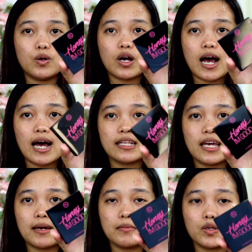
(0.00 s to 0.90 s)
Yung
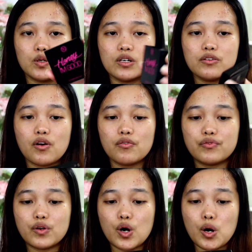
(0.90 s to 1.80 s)
Honey I'm Good
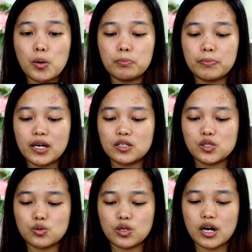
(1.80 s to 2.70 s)
from Pink
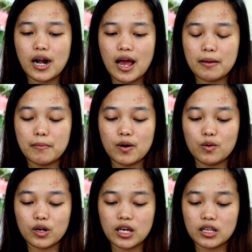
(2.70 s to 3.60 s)
Sugar
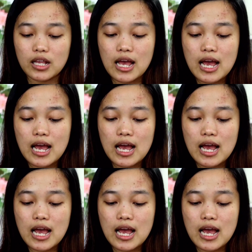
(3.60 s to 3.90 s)
Eyebrow Kit.